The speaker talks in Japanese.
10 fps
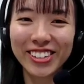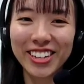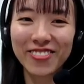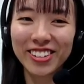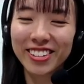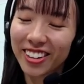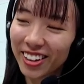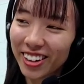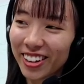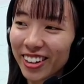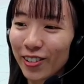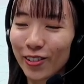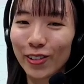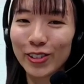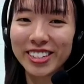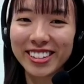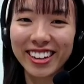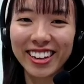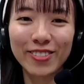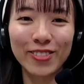ざいます。結構個人
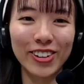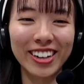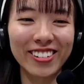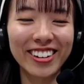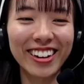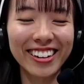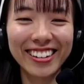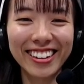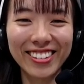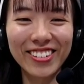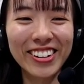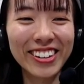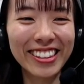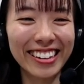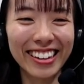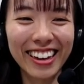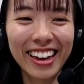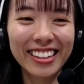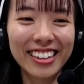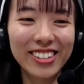的にもあの意外だなと思っていて、
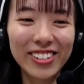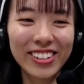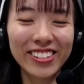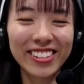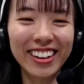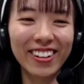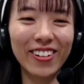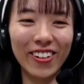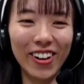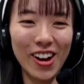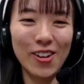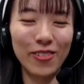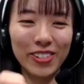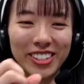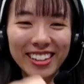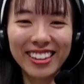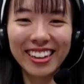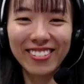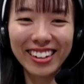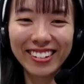なんかそういうのって結構もう絶対
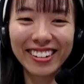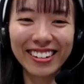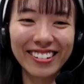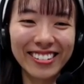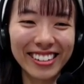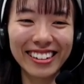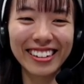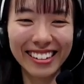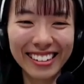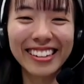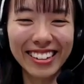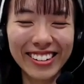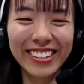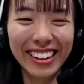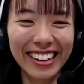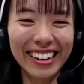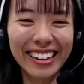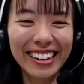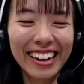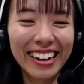割り振られるんじゃないかっていう、はい、
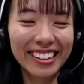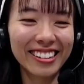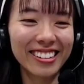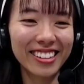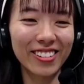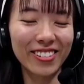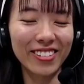なんですけど。